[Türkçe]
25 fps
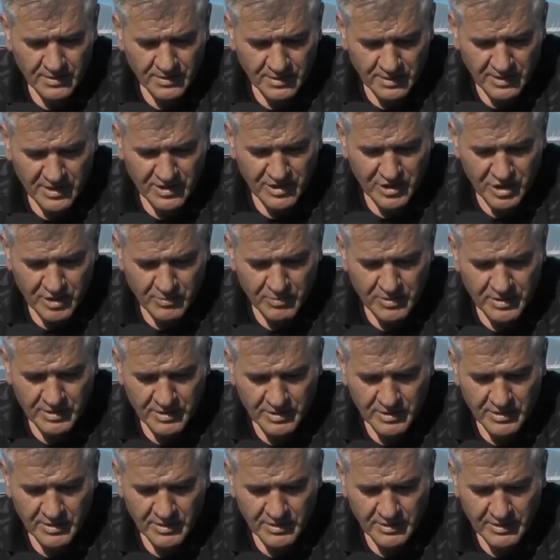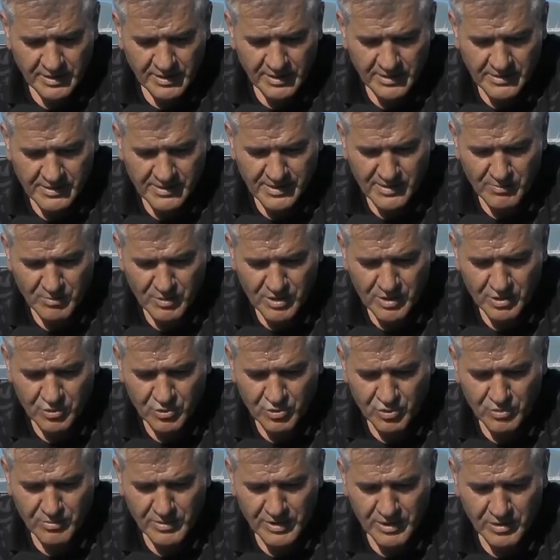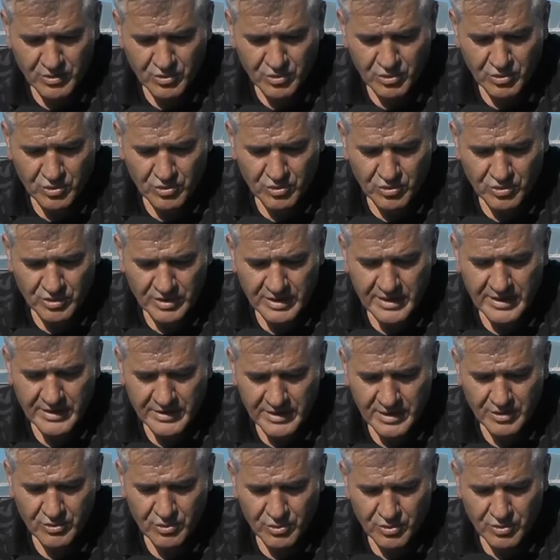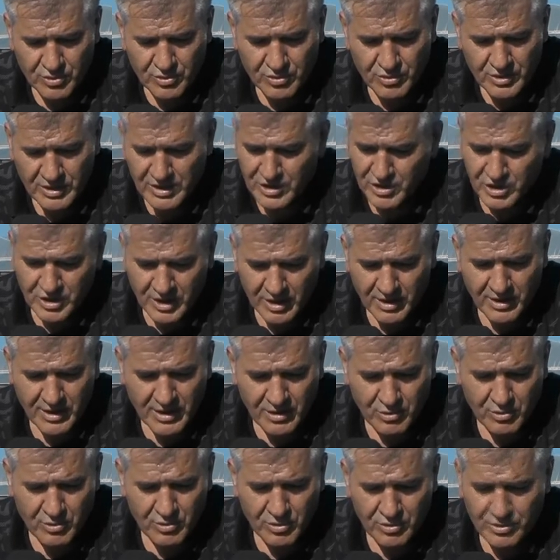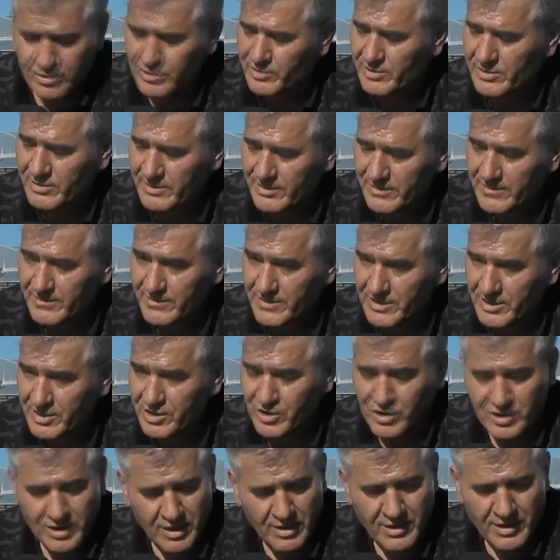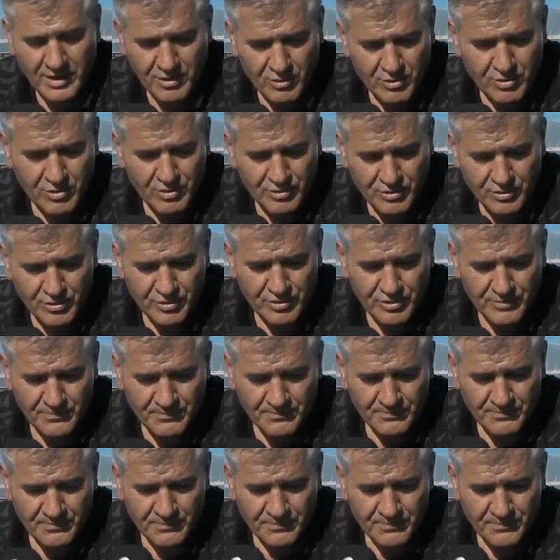İkinci bir tesisimizi kurmayı düşünüyoruz ileriye doğru. İnşallah olur. İnşallah olur diyorum.